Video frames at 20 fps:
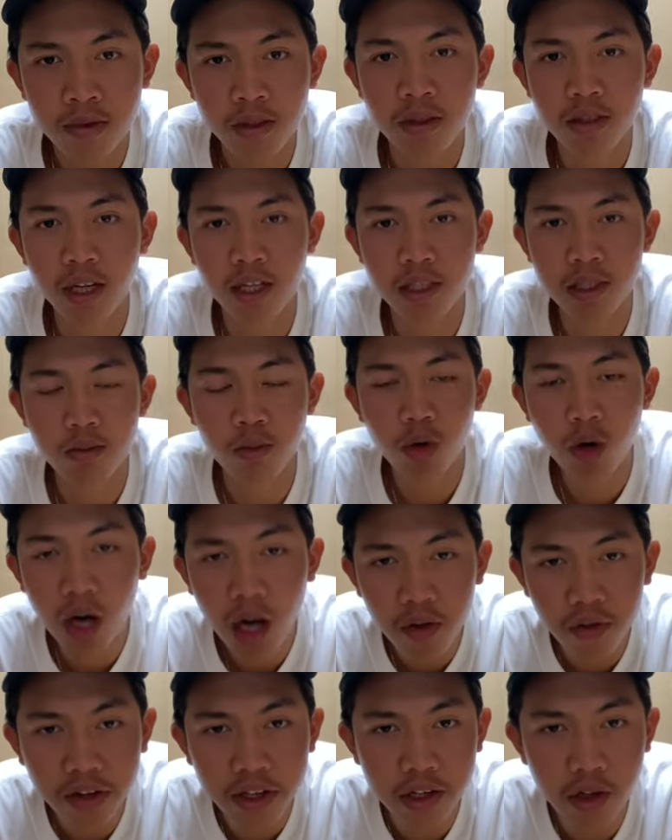dan
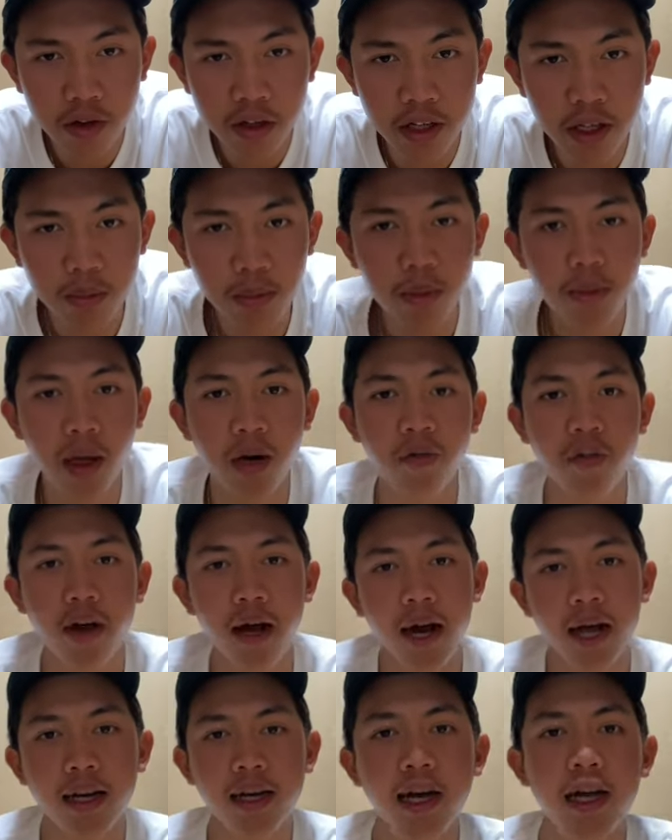semoga video ini
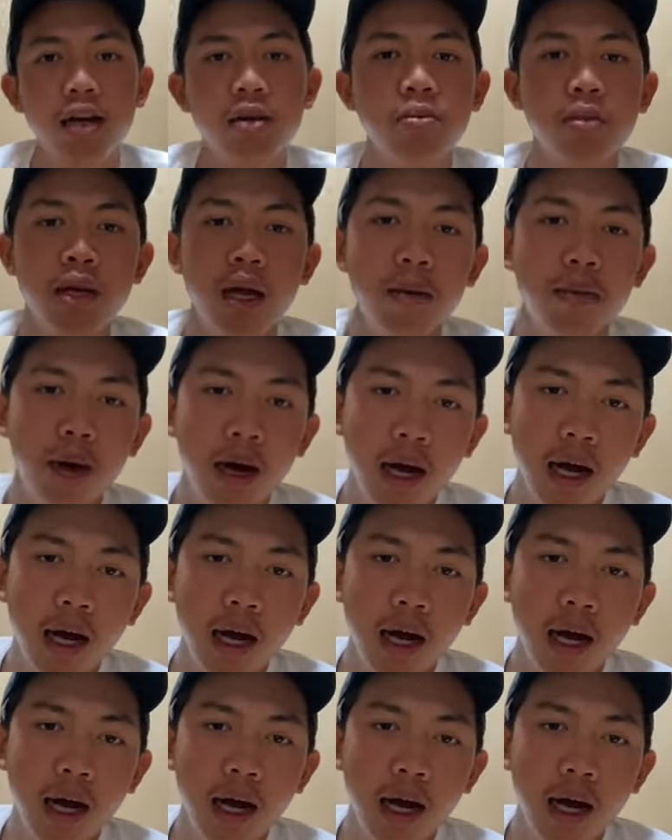bermanfaat dan menambah